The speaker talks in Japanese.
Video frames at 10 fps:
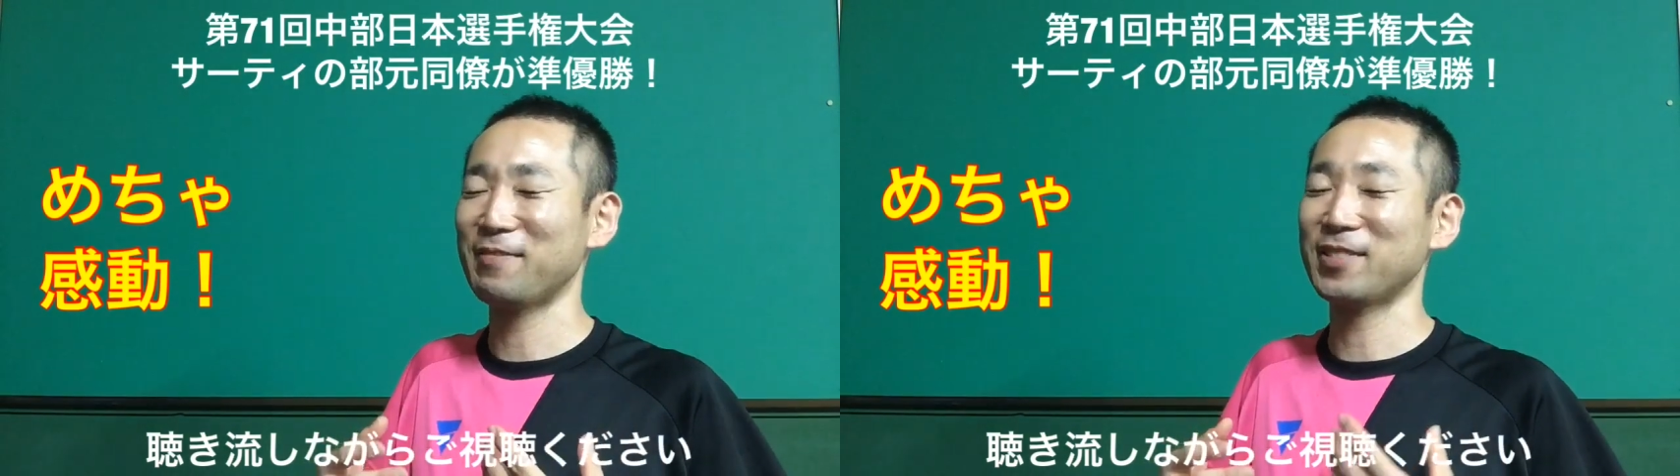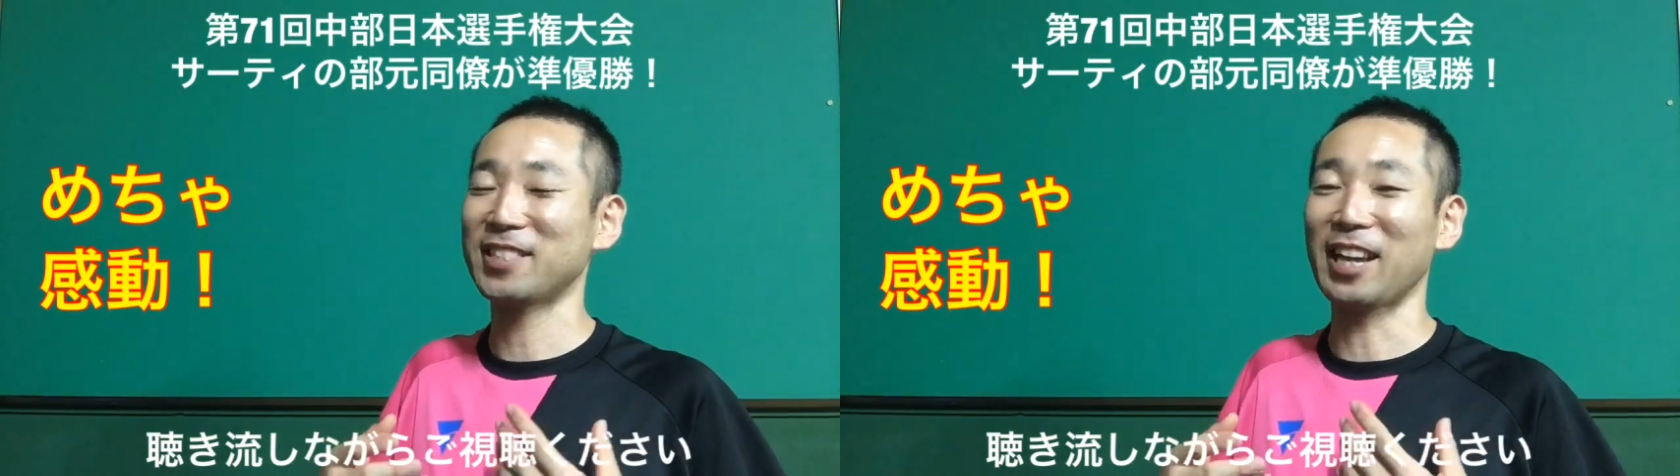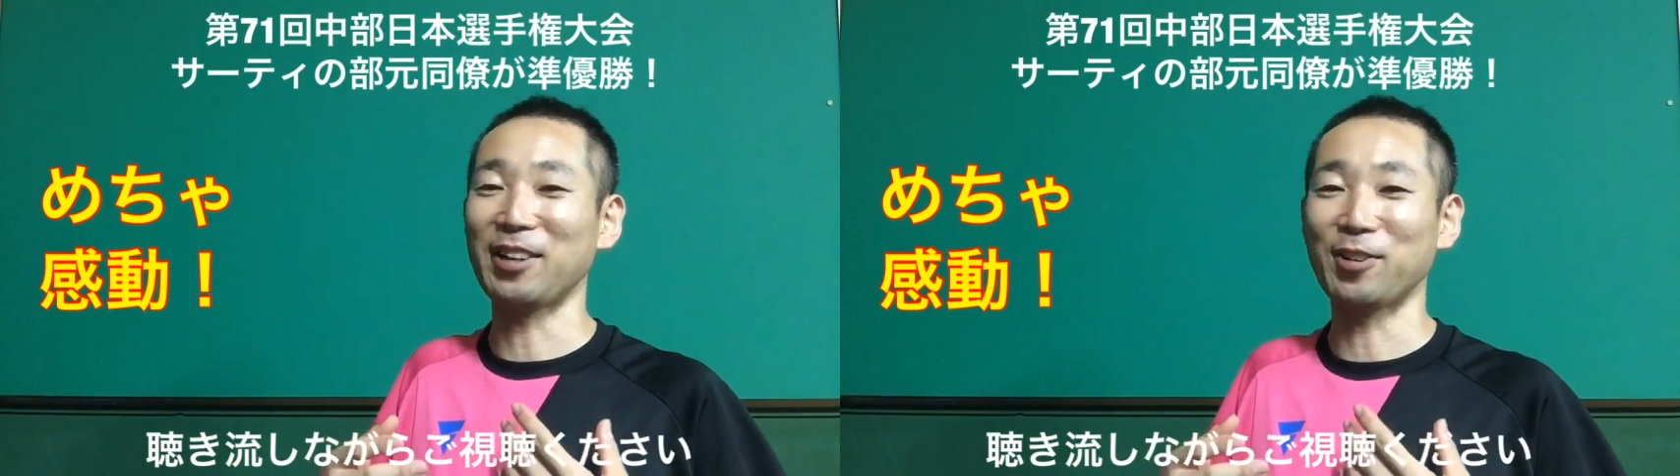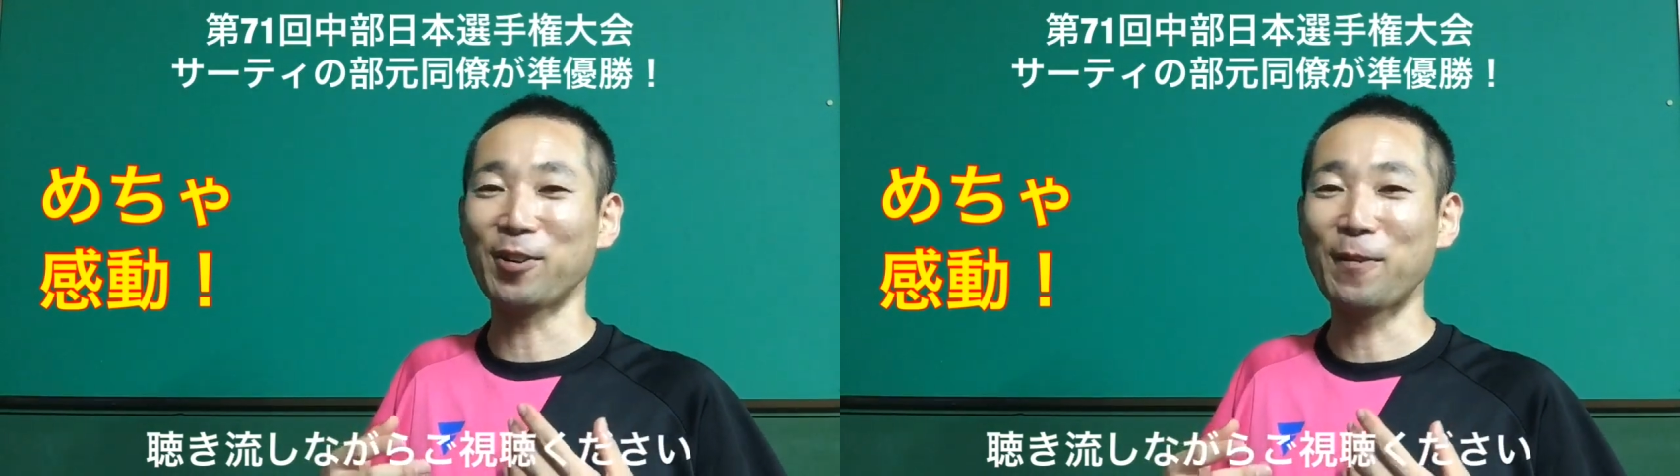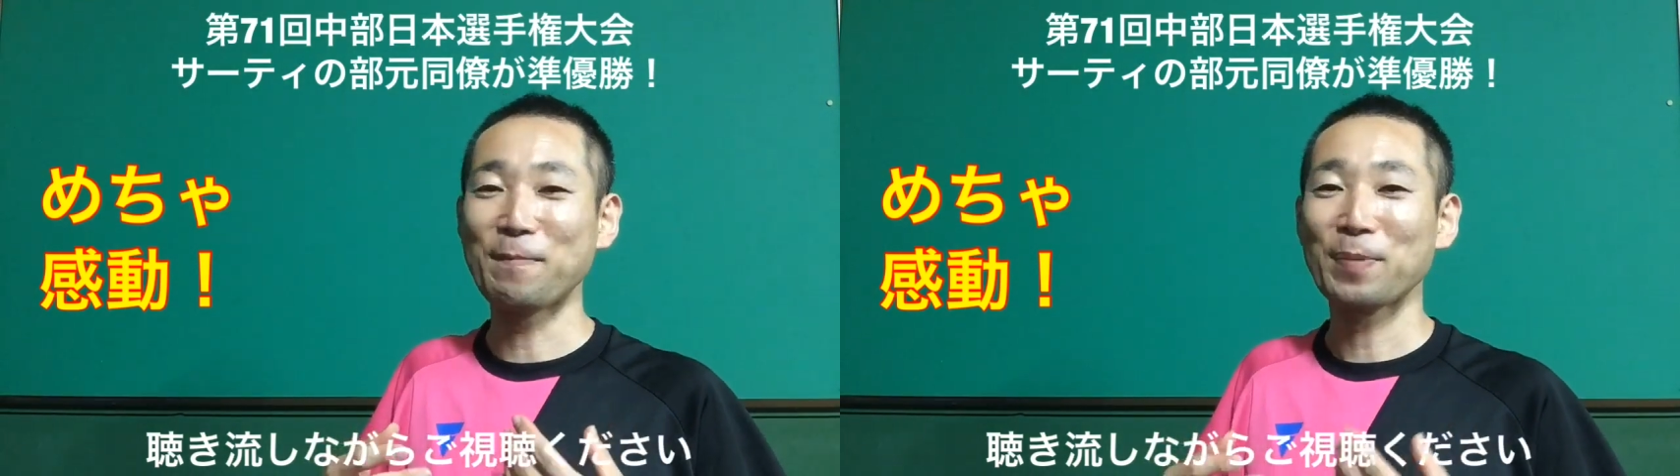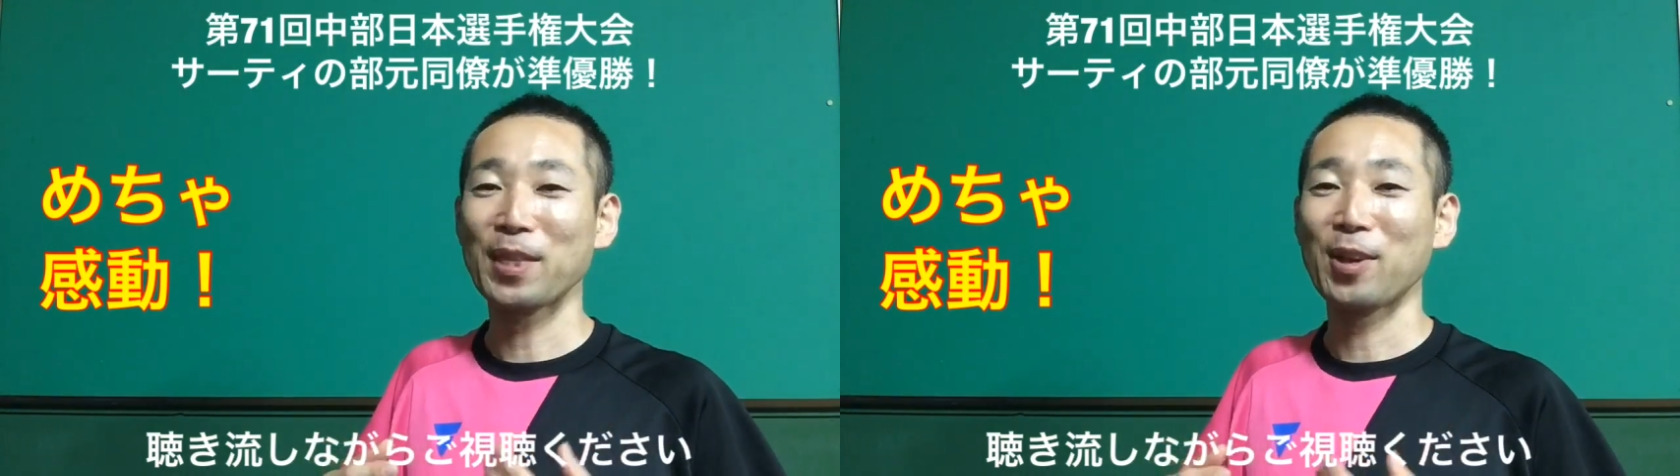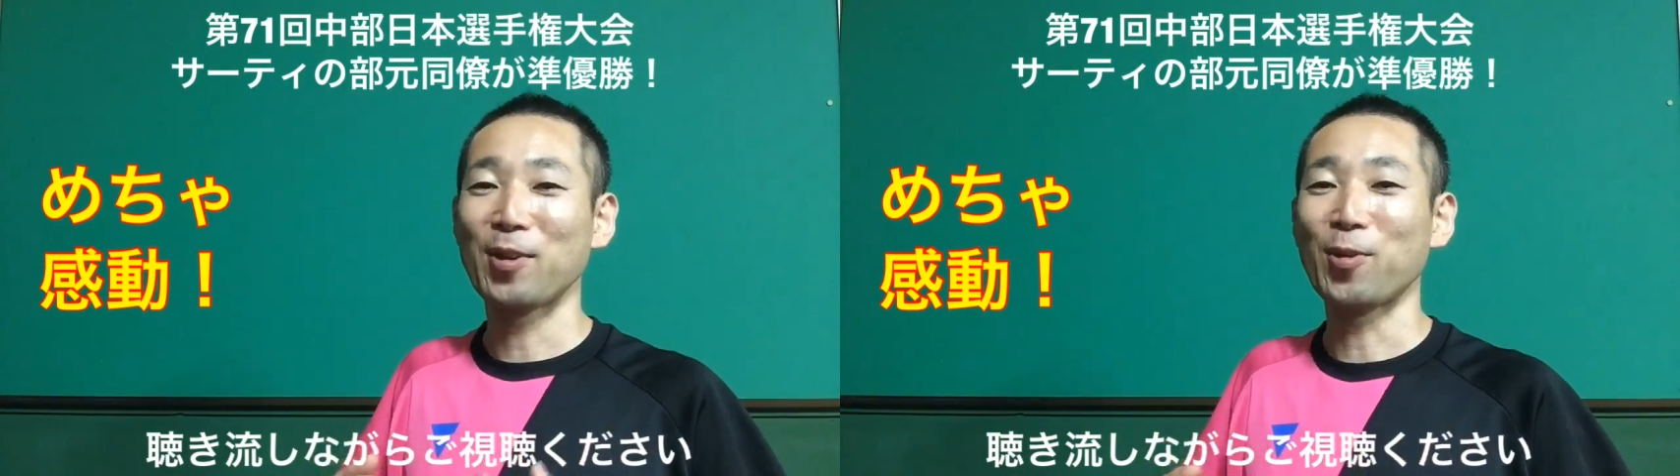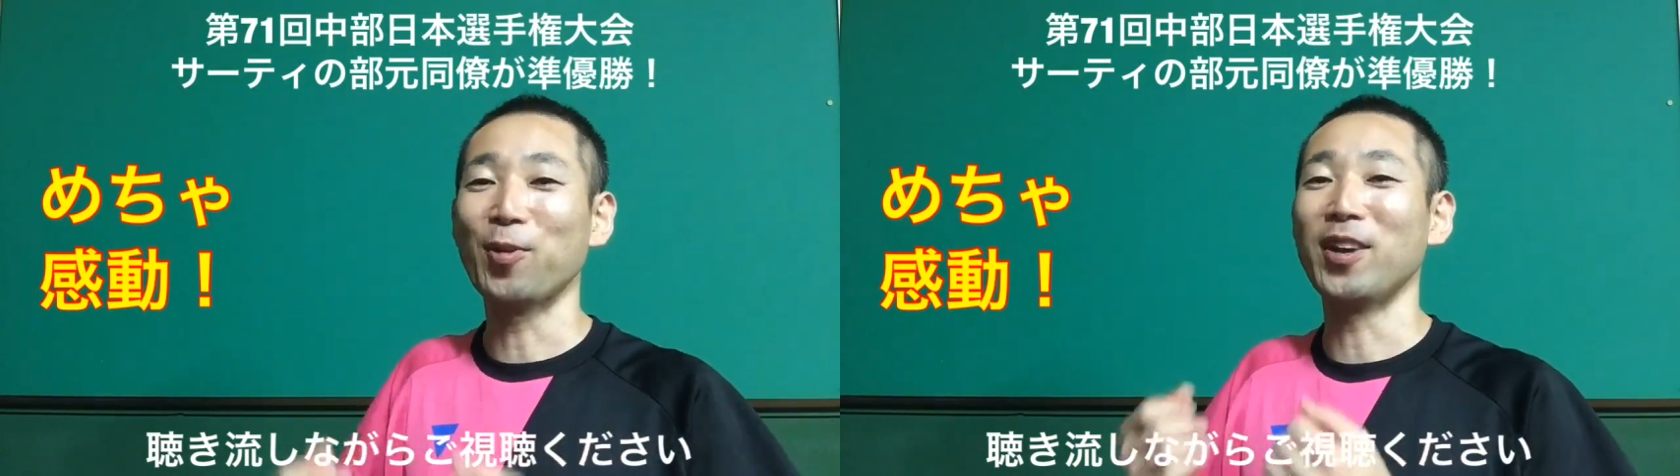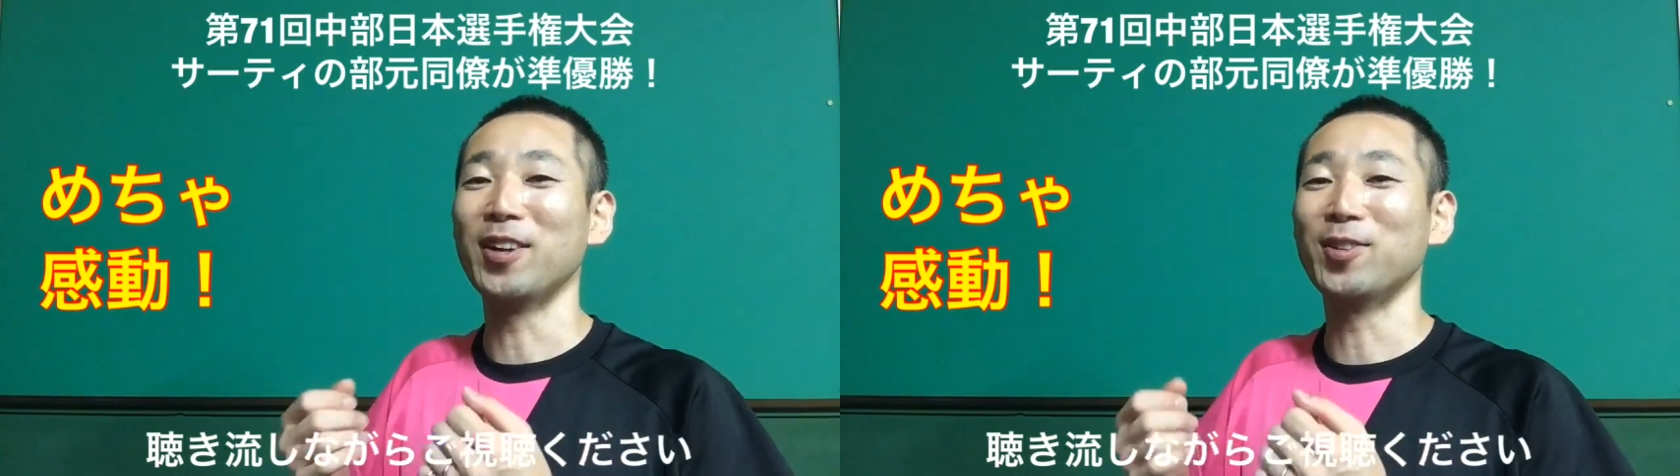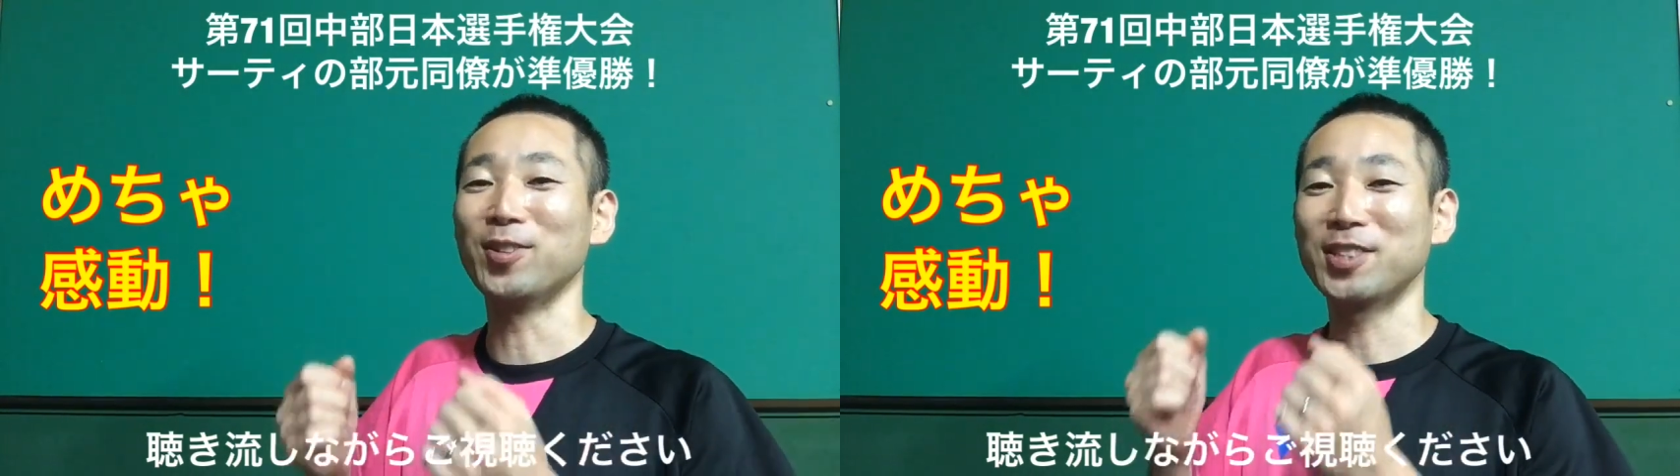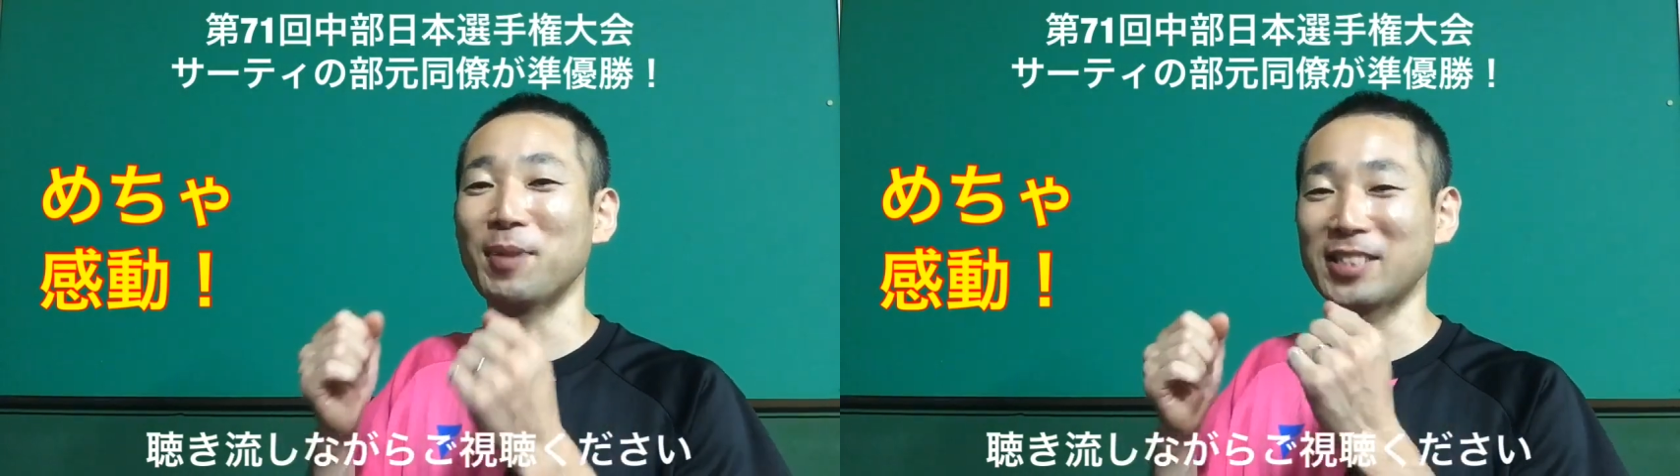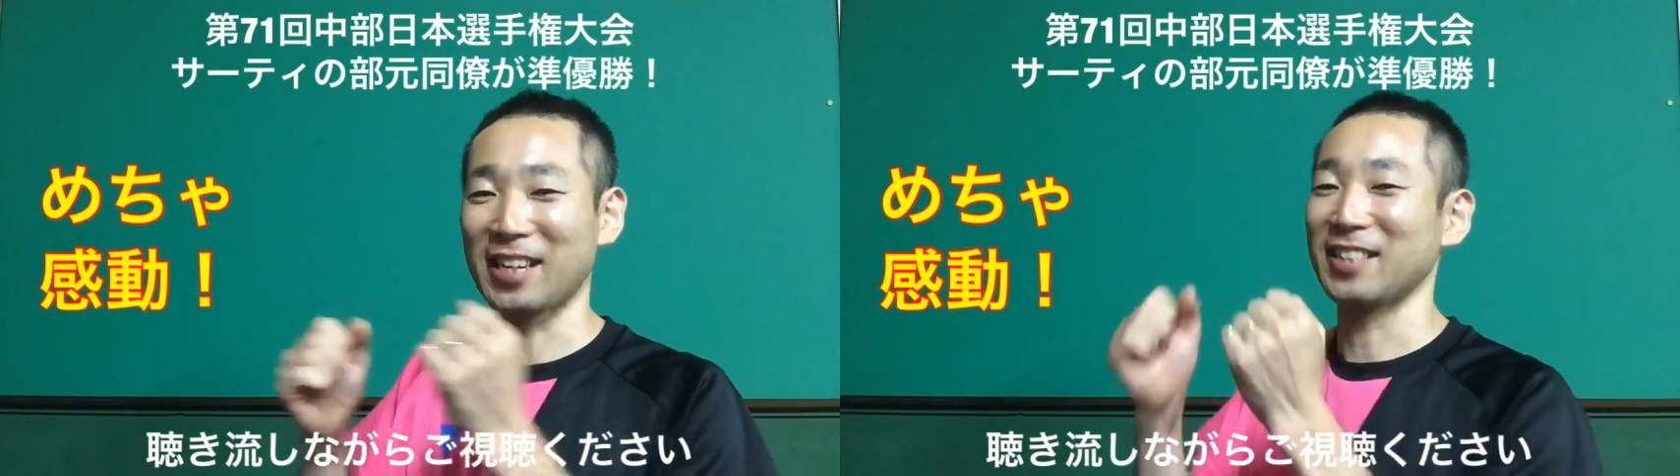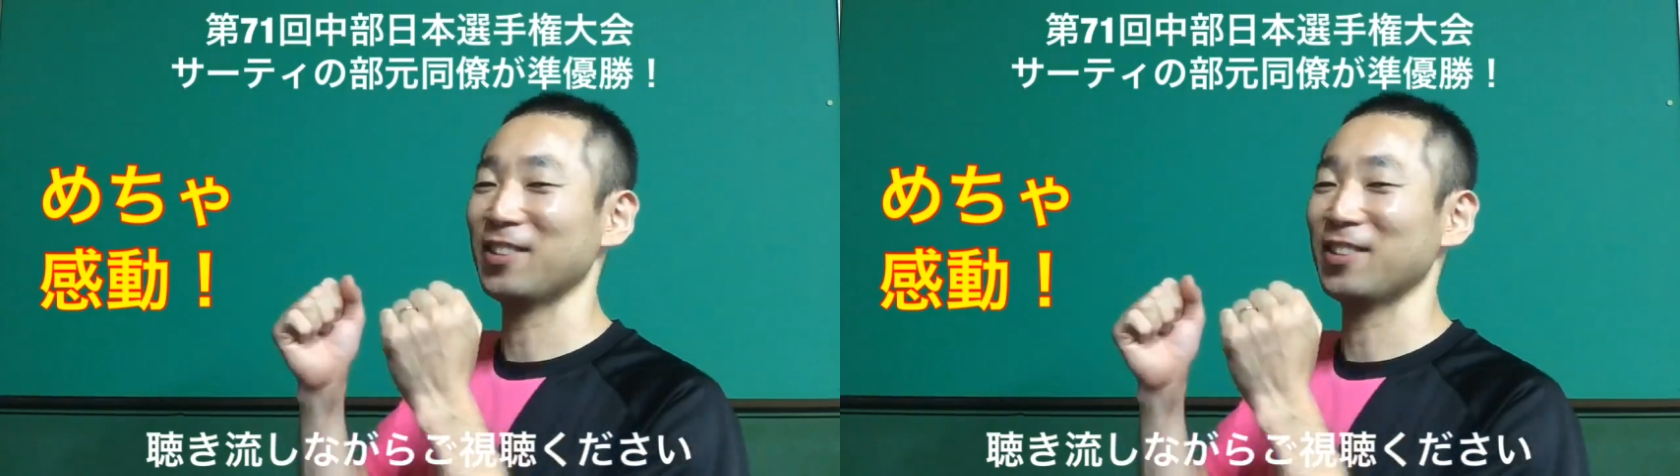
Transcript: 試合を応援をしました